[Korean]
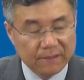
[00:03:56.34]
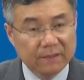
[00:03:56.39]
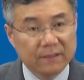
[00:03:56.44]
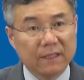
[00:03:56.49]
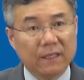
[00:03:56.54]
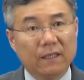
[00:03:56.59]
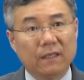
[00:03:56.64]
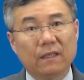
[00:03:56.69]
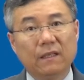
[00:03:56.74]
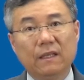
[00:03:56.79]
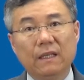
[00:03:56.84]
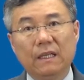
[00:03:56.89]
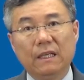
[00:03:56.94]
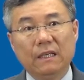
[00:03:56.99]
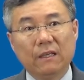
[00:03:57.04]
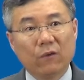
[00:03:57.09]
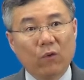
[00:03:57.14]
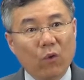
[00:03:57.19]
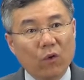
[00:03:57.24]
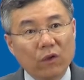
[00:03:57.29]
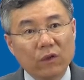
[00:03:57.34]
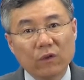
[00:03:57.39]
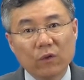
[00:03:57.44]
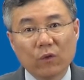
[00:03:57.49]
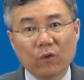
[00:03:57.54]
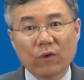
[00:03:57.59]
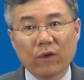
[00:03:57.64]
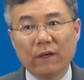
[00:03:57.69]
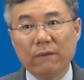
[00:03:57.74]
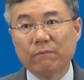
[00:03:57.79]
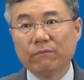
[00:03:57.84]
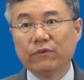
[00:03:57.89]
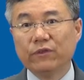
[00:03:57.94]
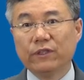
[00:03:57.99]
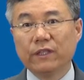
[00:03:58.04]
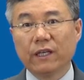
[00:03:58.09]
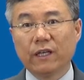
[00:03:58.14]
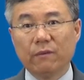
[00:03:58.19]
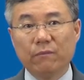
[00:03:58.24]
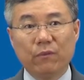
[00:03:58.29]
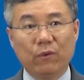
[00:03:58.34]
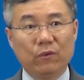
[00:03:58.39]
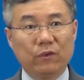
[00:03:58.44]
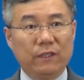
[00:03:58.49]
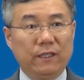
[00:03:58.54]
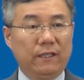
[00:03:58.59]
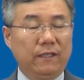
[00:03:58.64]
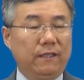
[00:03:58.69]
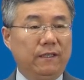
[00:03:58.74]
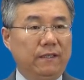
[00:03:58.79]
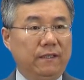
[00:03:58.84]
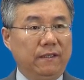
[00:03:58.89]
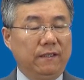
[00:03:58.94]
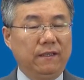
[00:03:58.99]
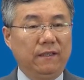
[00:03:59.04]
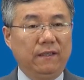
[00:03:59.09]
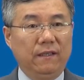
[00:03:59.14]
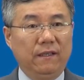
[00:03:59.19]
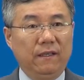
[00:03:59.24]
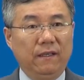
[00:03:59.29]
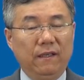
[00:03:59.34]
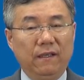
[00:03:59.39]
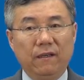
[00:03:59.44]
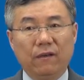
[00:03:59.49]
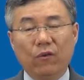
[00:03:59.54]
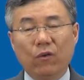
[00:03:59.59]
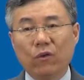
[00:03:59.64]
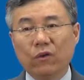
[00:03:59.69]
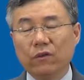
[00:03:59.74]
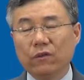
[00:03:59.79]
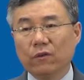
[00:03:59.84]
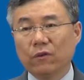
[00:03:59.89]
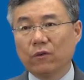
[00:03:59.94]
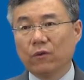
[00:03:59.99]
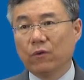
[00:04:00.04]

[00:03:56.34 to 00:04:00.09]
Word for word: 자, 고린도 교회 문제가 뭐냐? 고린도